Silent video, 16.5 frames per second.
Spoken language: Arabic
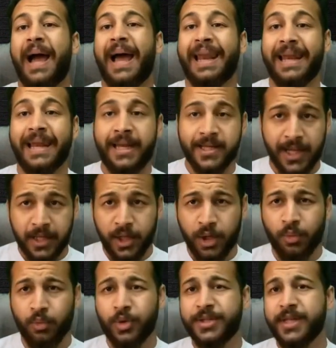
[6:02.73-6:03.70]
وحليت
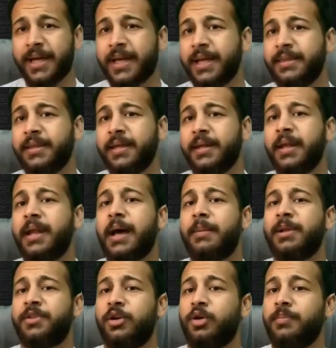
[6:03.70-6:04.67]
عليهم واتاكدت ان انا
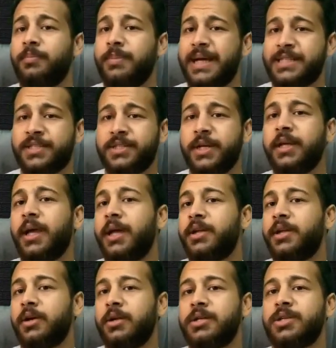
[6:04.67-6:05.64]
عملت لهم ماسترنج
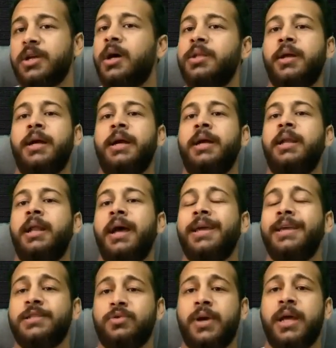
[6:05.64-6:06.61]
يعني خلاص اقدر احل
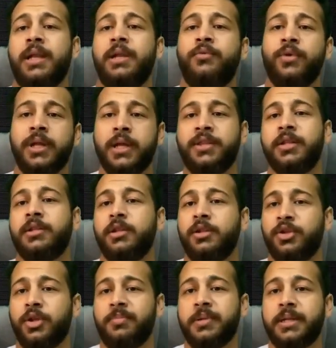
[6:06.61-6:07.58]
اي سؤال ريليتد
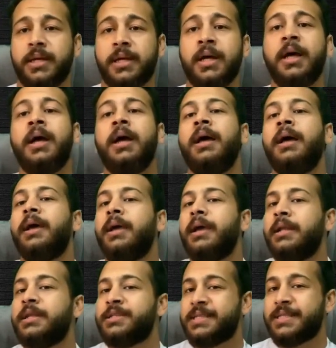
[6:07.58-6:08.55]
للتوبيك ده
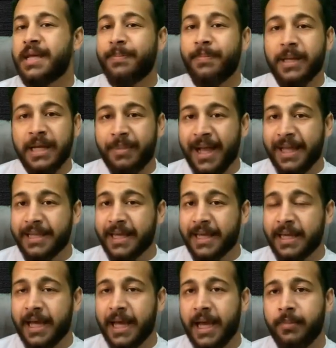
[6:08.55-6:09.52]
الستاب اللي بعد
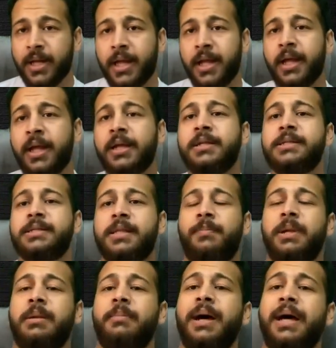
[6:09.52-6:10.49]
كده اعمل ايه
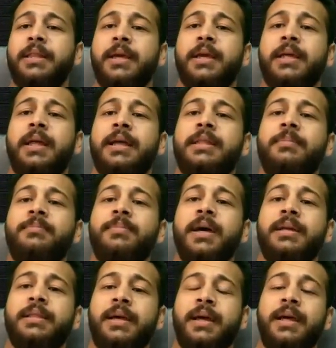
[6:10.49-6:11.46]
الستاب اللي بعد كده
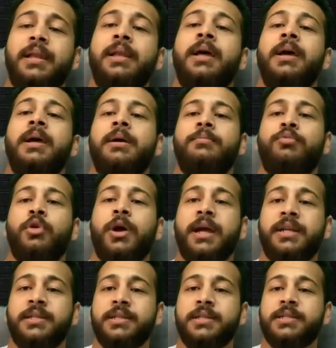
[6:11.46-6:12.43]
هتبدا تحل
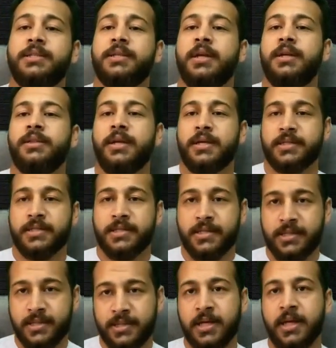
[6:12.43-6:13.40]
براكتس
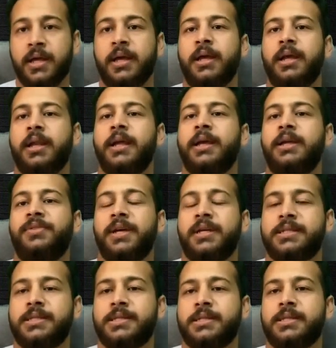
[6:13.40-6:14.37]
تيستس اللي هي
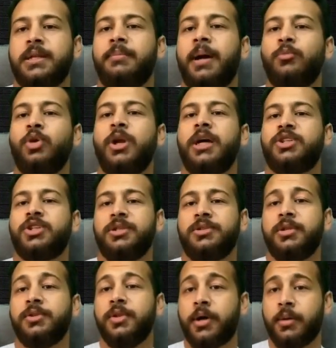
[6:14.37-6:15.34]
التيستس المعموله عشان
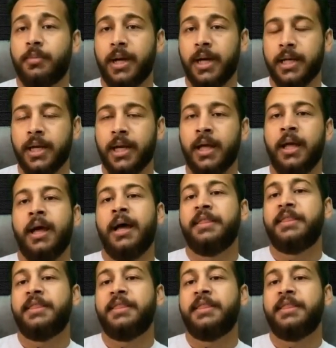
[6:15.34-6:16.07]
تتدرب عليها